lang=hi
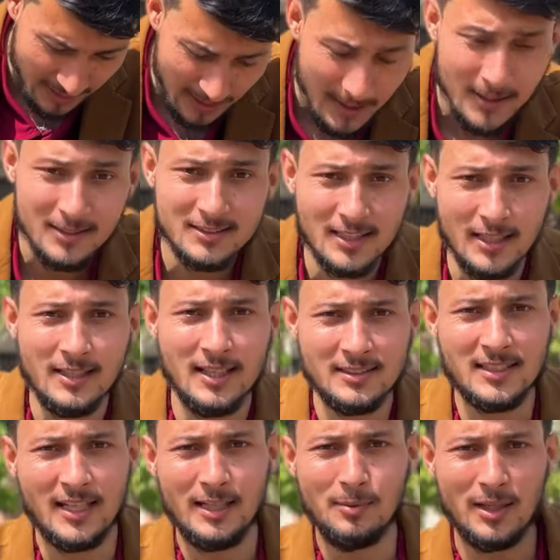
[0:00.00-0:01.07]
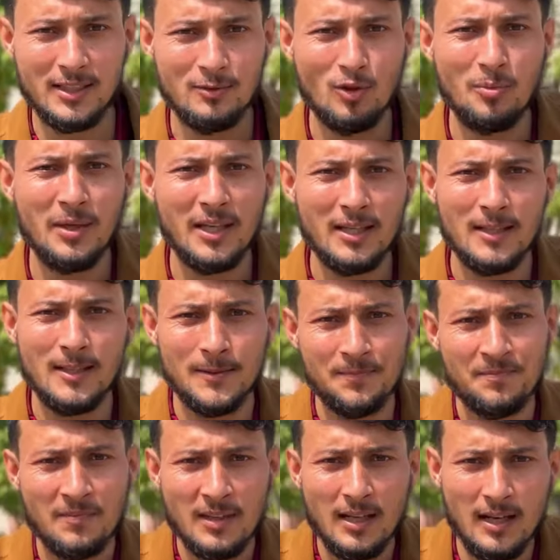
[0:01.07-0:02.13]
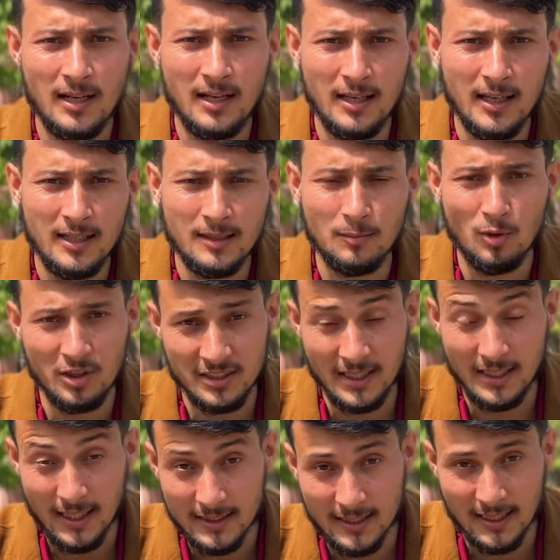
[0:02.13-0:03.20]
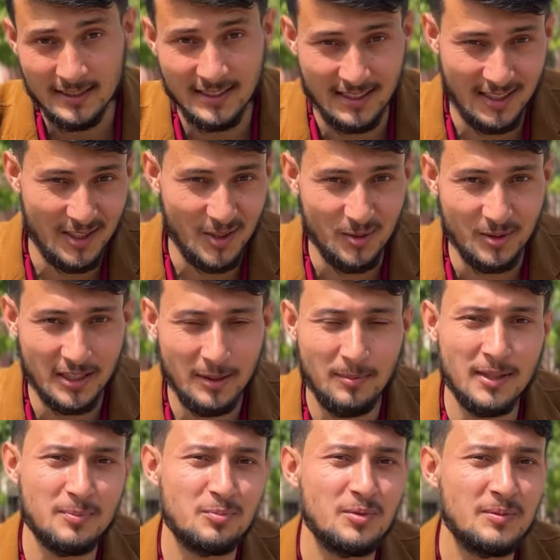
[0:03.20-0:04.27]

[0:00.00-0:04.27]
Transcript: हैं ये ज़ाहरी बात है वो भी एक एक मुखलसाना अंदाज से कर रहे होंगे बट